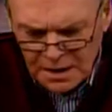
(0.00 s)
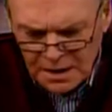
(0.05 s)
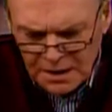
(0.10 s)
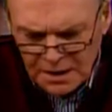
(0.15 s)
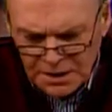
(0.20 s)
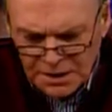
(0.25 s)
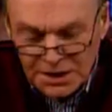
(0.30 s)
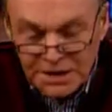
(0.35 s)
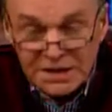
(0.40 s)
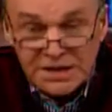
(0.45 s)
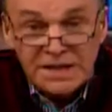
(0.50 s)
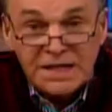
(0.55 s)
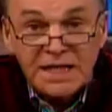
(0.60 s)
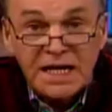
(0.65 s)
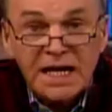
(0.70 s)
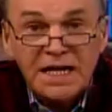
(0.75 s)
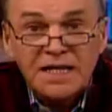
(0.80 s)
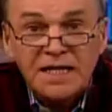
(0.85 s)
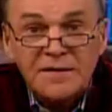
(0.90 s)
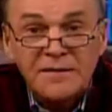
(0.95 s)
j'ai dit,
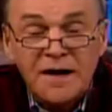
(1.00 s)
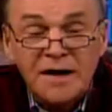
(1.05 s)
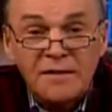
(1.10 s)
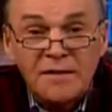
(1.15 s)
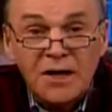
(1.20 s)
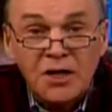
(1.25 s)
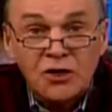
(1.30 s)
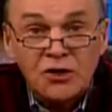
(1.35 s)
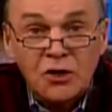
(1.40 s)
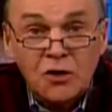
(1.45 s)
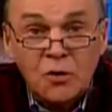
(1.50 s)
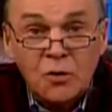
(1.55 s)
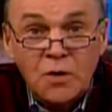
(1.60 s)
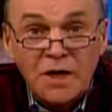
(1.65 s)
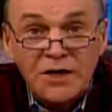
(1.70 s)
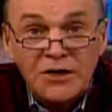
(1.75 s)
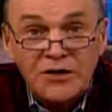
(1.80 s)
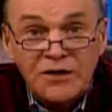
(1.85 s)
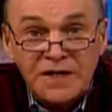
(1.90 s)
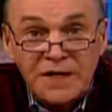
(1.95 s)
quand il va y avoir de quoi
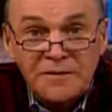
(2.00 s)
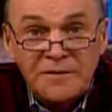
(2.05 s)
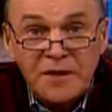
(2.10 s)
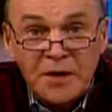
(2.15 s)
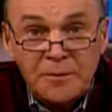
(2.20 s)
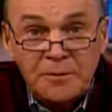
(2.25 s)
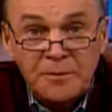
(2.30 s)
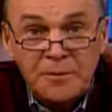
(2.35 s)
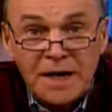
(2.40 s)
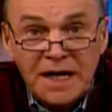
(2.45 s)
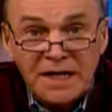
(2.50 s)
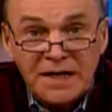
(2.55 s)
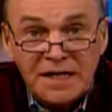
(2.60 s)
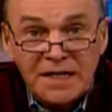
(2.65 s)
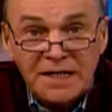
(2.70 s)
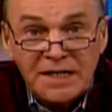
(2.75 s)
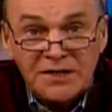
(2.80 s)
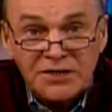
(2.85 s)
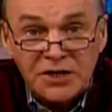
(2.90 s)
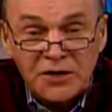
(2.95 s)
de développement dans
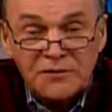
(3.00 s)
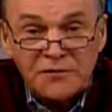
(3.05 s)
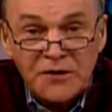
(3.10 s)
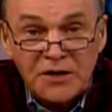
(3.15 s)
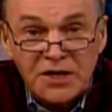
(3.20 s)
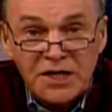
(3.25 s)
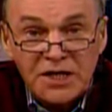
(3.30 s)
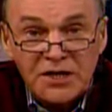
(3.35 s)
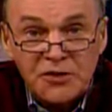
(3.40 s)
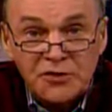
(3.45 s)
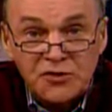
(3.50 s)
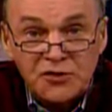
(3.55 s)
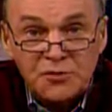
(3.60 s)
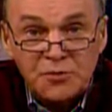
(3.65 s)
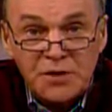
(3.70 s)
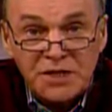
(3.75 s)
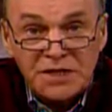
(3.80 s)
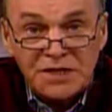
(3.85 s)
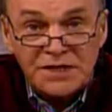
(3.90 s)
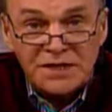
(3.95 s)
les orphelins de
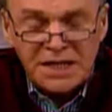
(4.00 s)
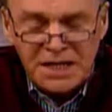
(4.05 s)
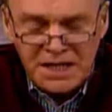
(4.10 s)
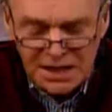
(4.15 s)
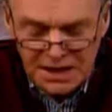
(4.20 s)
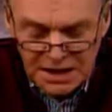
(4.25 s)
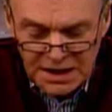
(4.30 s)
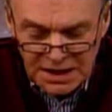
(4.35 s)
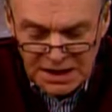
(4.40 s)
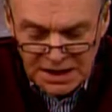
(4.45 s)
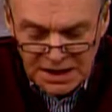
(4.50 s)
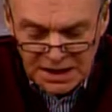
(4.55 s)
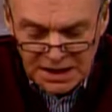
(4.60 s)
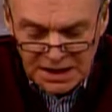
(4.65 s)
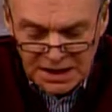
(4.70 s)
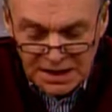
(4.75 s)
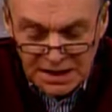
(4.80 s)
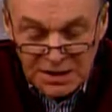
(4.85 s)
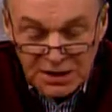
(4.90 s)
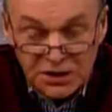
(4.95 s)
Duplessis,
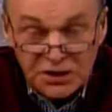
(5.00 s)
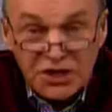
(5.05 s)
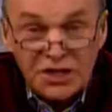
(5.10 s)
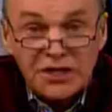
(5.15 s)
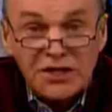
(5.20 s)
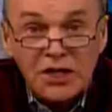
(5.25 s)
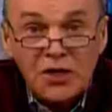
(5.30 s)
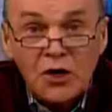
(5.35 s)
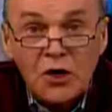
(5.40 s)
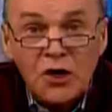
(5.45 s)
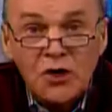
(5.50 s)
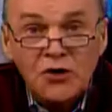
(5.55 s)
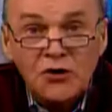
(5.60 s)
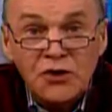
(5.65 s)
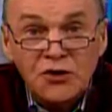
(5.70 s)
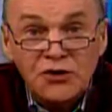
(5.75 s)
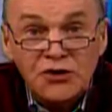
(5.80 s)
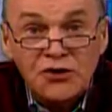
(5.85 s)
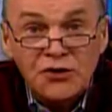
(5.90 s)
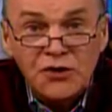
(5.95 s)
j'étais un
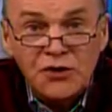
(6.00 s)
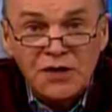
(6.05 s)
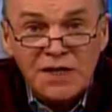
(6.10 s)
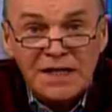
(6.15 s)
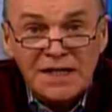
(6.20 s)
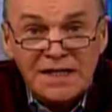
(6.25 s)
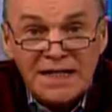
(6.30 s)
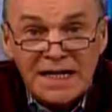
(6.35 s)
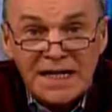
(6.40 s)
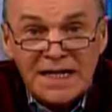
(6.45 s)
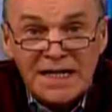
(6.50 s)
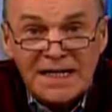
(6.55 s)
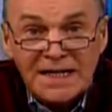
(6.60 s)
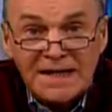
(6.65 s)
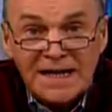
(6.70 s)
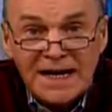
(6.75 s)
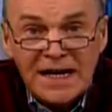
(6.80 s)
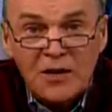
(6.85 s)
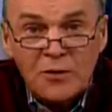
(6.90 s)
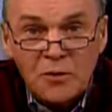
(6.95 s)
de ceux qui est allé
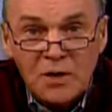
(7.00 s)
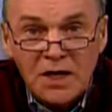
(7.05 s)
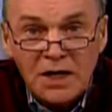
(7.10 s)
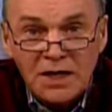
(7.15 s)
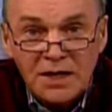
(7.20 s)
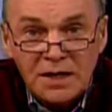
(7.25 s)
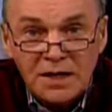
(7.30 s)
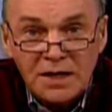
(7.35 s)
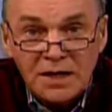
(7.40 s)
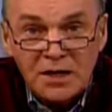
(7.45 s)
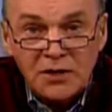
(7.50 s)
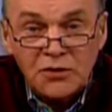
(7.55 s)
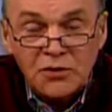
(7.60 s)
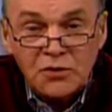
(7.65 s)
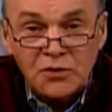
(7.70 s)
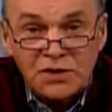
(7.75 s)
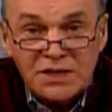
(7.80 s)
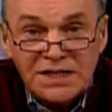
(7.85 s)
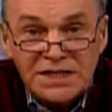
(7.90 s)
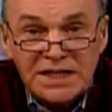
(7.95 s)
très loin dans le
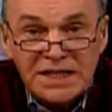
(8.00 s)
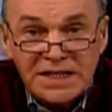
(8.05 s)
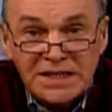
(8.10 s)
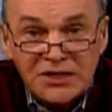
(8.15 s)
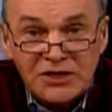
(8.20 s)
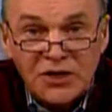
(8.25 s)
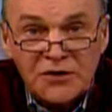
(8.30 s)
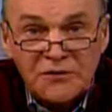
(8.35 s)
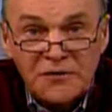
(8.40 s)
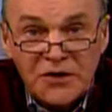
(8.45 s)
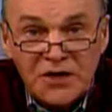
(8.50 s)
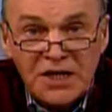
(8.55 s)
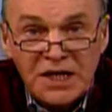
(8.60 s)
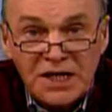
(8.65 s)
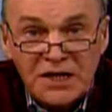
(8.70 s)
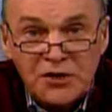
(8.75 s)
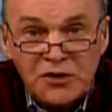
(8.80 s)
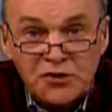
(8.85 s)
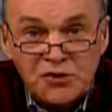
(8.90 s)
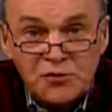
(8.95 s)
dossier des orphelins
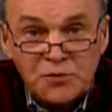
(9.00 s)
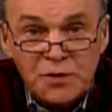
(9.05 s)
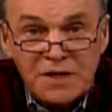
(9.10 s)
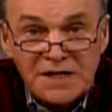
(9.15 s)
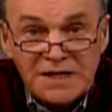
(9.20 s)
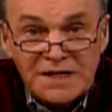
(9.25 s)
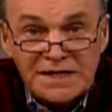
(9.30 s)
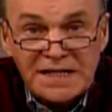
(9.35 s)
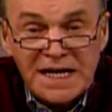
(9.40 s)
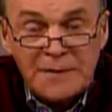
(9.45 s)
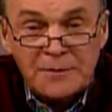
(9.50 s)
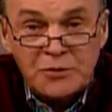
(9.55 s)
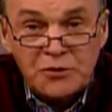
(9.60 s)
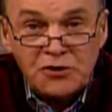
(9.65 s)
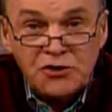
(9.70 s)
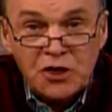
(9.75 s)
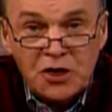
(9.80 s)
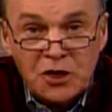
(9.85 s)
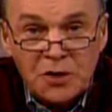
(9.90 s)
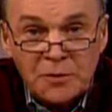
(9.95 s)
de Duplessis à
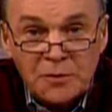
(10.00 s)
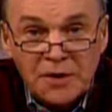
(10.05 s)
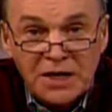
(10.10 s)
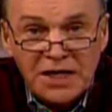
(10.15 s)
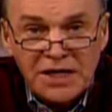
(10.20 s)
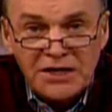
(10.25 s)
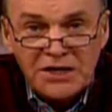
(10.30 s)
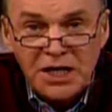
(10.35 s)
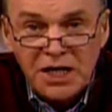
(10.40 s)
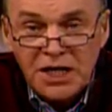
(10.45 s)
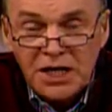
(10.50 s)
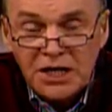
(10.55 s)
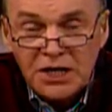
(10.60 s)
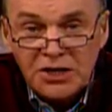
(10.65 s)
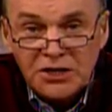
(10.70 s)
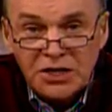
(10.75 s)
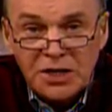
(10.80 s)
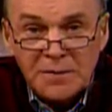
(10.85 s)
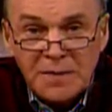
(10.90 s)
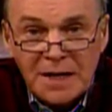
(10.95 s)
plusieurs reprises.
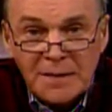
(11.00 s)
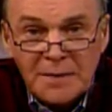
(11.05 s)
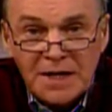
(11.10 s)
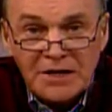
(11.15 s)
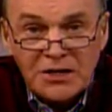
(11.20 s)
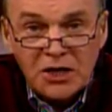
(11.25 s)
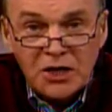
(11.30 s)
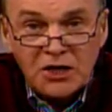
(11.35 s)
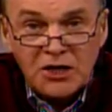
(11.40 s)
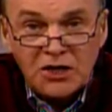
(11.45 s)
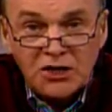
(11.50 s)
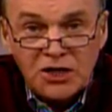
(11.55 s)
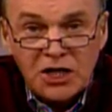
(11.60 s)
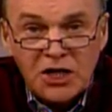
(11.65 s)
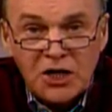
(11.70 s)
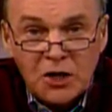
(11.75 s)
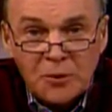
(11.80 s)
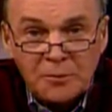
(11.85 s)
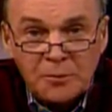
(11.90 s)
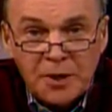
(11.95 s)
J'ai même interrogé
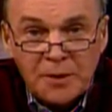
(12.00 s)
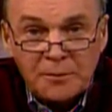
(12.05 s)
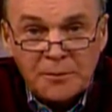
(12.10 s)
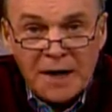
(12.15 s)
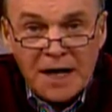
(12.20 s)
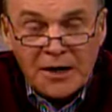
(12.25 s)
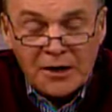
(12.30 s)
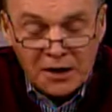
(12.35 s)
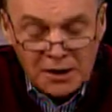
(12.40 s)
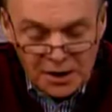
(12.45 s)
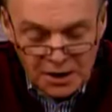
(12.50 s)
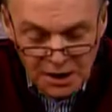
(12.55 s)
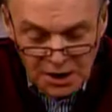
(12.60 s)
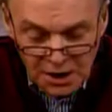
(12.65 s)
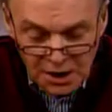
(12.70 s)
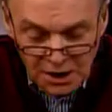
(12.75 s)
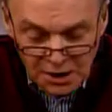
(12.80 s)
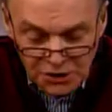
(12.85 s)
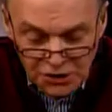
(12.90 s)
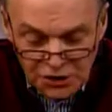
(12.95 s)
leur porte-parole.
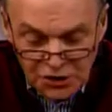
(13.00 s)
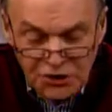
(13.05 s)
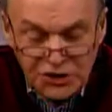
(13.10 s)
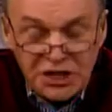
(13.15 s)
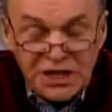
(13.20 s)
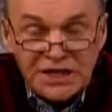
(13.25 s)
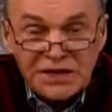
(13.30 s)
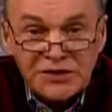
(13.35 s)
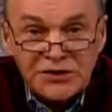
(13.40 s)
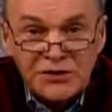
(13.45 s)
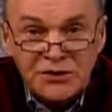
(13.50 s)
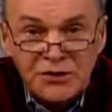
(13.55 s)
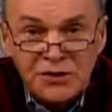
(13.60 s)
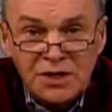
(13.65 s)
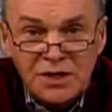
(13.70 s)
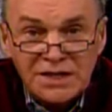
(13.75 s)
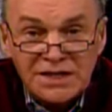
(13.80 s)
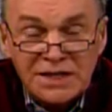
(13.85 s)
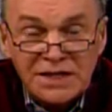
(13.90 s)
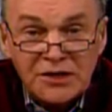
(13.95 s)
Ce que j'ai su,
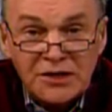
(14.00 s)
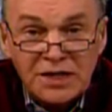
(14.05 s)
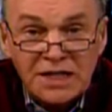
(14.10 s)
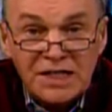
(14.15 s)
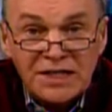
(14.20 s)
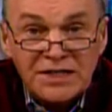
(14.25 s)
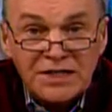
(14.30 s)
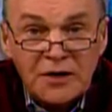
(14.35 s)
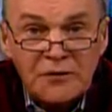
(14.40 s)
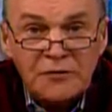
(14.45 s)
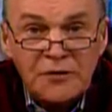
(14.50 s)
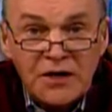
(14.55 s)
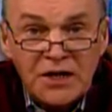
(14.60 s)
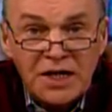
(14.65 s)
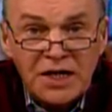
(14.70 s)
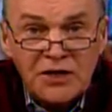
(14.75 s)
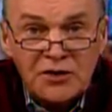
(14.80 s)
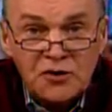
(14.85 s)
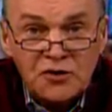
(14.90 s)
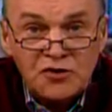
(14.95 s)
là, c'est que les
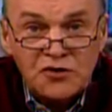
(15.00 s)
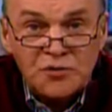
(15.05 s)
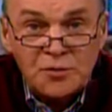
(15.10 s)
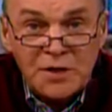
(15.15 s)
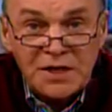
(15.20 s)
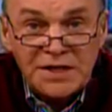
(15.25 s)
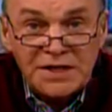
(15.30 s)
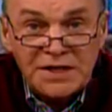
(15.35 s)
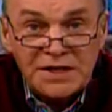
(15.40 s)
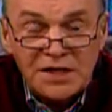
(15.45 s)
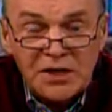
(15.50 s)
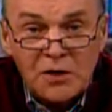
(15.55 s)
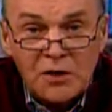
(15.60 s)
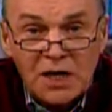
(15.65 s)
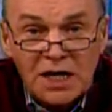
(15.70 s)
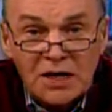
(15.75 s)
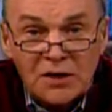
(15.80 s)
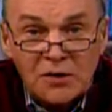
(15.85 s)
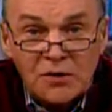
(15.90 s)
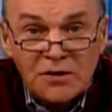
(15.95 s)
orphelins de Duplessis ont
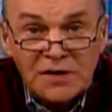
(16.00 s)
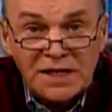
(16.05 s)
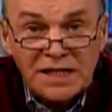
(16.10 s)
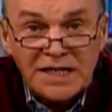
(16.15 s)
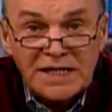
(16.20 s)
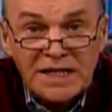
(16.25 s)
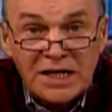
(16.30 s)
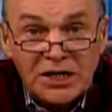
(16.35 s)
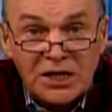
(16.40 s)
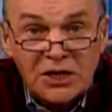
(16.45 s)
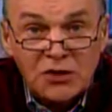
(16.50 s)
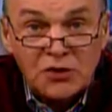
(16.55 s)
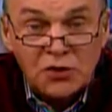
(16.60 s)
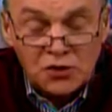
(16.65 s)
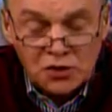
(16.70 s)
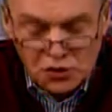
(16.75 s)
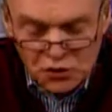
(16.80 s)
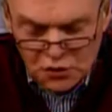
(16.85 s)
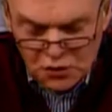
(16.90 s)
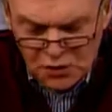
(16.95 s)
rencontré il y a quelques
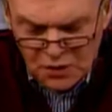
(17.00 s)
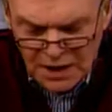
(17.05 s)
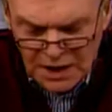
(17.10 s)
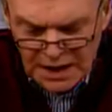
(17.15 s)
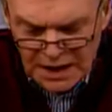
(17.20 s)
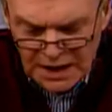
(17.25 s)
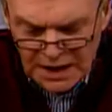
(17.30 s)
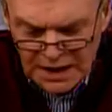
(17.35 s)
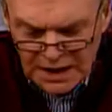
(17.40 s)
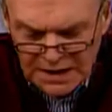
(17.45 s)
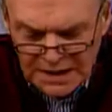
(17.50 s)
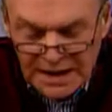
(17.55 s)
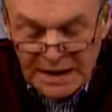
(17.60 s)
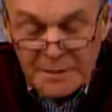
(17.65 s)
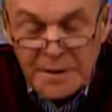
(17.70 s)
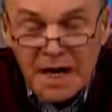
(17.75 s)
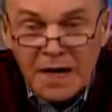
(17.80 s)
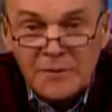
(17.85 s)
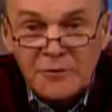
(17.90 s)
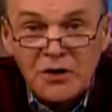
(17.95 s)
jours des
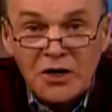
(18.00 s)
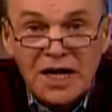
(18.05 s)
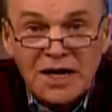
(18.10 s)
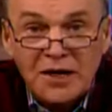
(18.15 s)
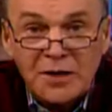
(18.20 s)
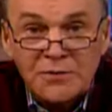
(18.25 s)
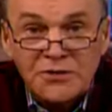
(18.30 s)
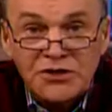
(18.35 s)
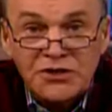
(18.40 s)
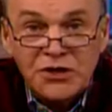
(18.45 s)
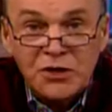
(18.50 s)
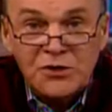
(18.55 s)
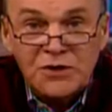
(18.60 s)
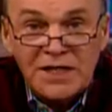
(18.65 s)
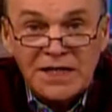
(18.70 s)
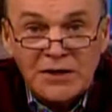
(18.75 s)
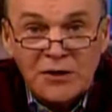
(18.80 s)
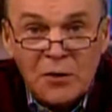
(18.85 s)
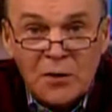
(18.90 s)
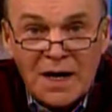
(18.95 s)
membres de la Commission
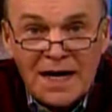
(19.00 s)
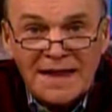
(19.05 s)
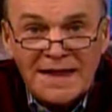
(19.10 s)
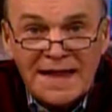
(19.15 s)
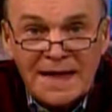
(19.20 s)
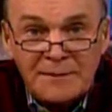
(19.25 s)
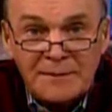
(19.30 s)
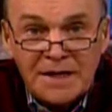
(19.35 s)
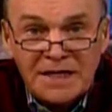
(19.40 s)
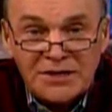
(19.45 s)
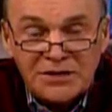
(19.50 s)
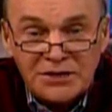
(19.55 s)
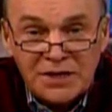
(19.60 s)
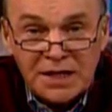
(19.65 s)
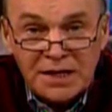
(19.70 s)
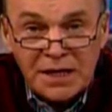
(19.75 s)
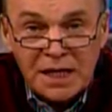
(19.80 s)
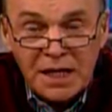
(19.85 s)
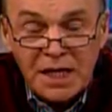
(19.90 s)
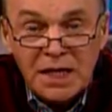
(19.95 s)
des droits de la
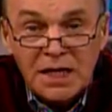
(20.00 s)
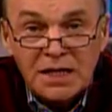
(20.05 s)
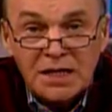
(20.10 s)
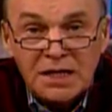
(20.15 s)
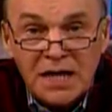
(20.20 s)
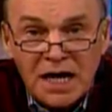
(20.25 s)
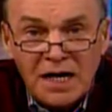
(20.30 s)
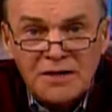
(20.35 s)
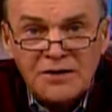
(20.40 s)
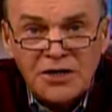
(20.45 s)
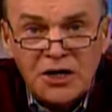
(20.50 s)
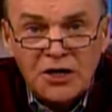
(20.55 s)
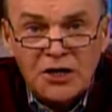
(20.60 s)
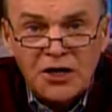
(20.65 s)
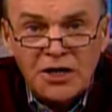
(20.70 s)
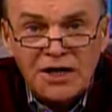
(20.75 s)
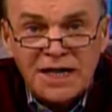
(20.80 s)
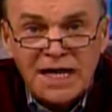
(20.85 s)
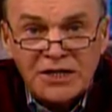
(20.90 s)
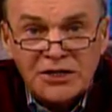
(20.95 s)
personne. Quand il y
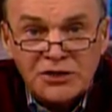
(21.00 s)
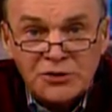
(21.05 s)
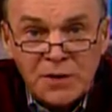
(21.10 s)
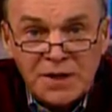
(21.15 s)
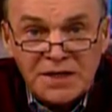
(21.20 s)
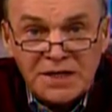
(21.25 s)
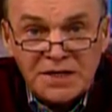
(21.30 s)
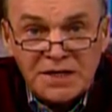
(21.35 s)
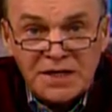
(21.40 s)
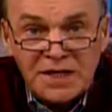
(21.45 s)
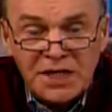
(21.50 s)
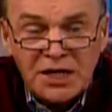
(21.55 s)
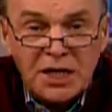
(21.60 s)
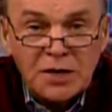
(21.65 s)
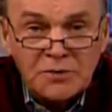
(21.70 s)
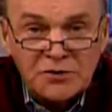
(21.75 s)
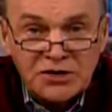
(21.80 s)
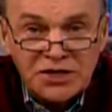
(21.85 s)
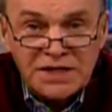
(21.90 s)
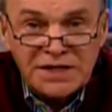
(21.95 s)
aura de l'actualité,
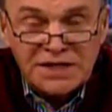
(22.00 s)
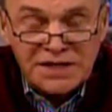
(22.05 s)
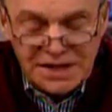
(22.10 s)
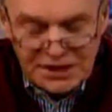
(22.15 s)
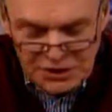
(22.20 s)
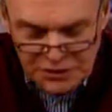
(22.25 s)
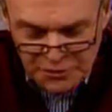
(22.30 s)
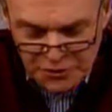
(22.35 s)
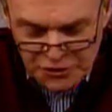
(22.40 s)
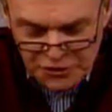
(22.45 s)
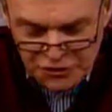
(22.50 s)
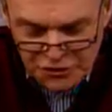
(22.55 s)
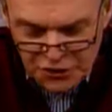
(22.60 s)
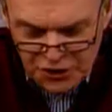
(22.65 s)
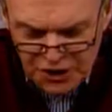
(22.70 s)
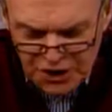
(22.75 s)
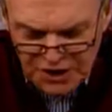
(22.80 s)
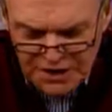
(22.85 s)
comme j'ai dit à ce monsieur-là